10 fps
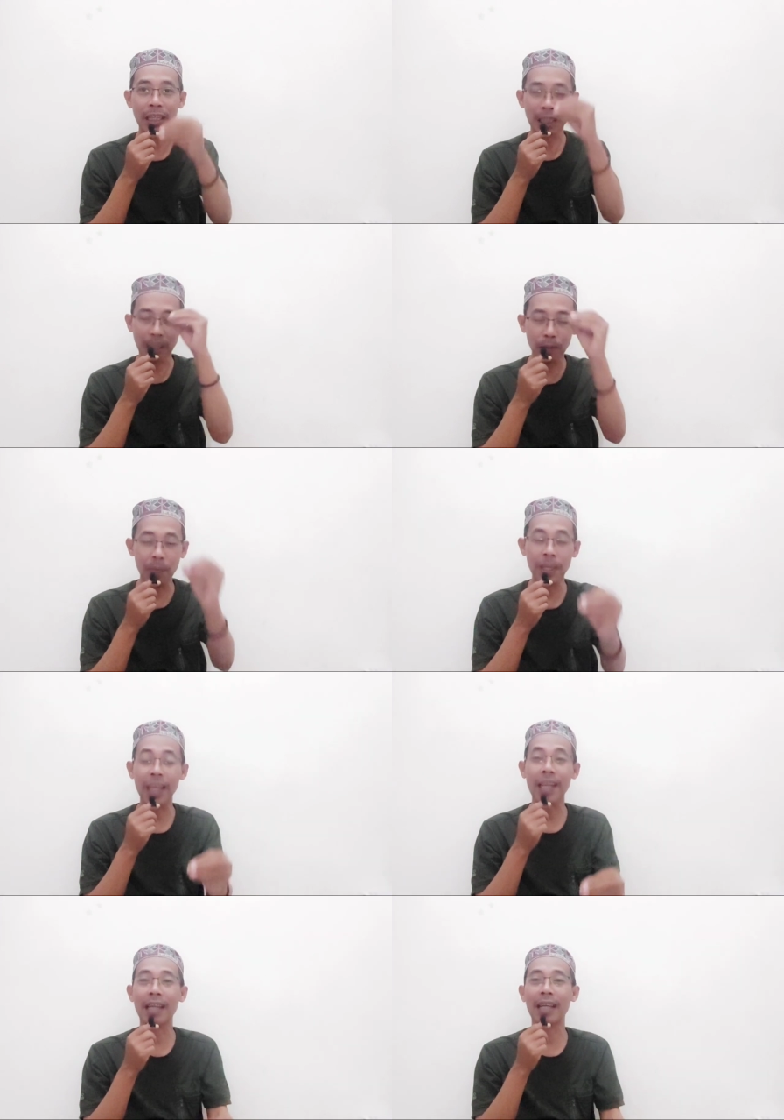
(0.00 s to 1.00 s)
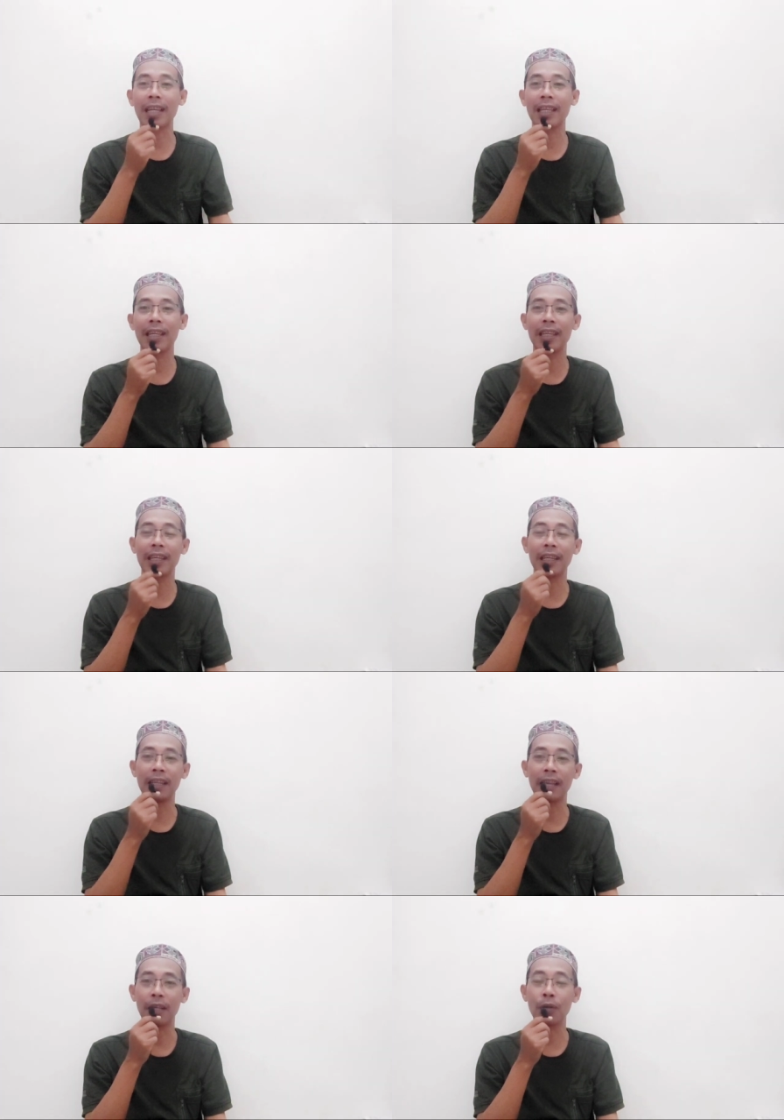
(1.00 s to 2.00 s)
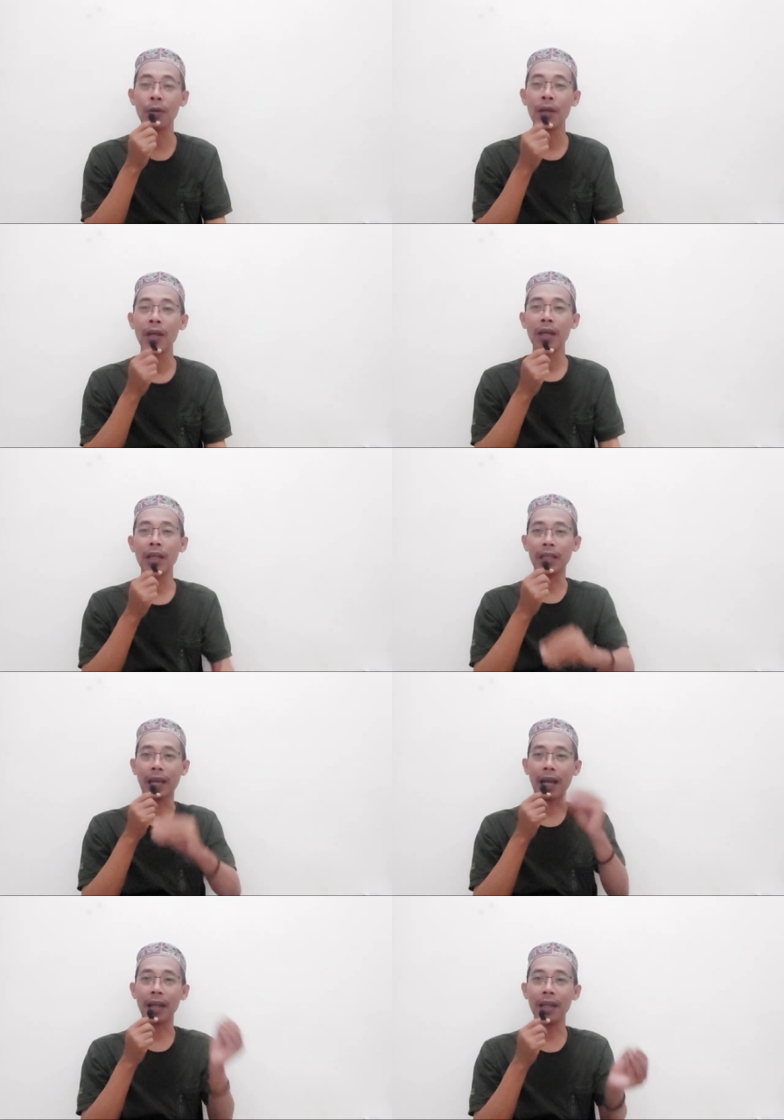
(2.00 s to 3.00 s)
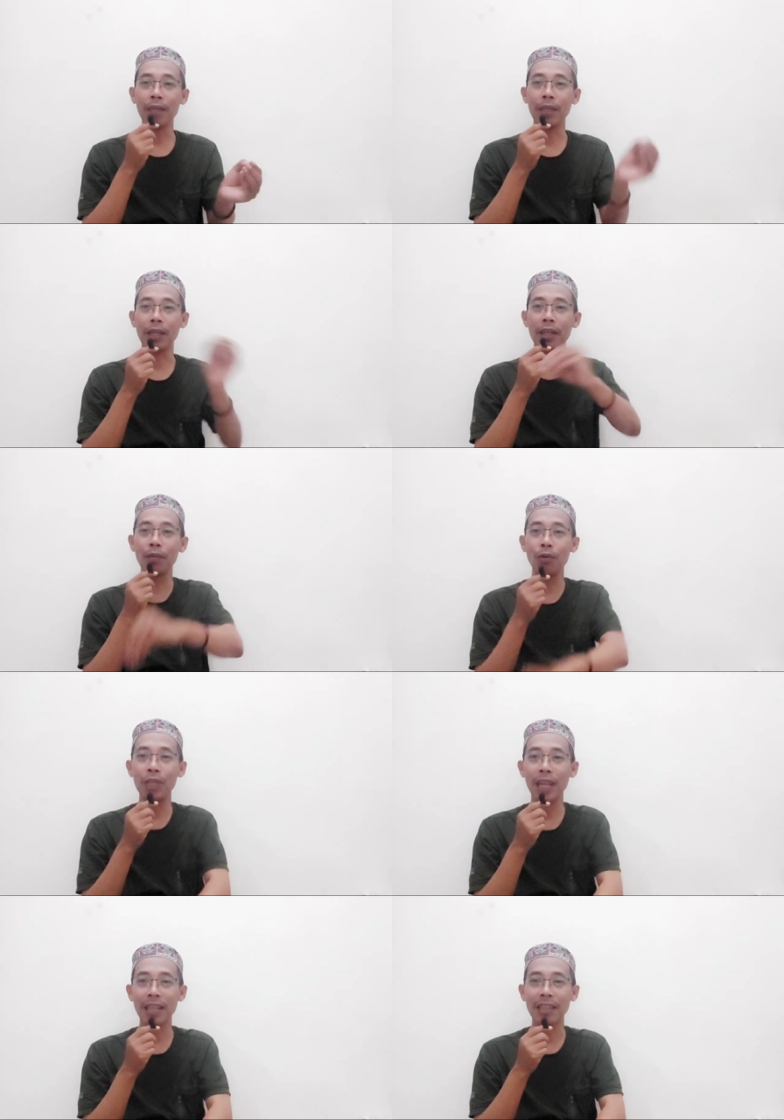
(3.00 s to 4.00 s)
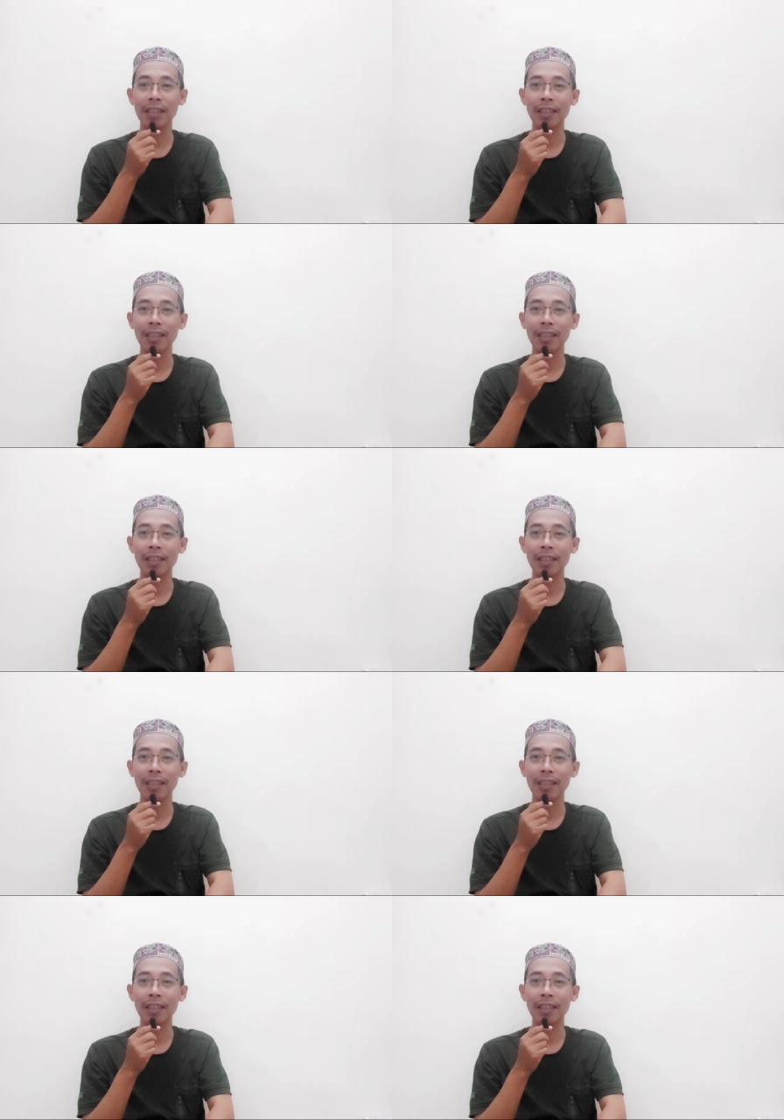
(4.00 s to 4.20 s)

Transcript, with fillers: sepemikiran katanya dengan dia itu ditarik menjadi muhdas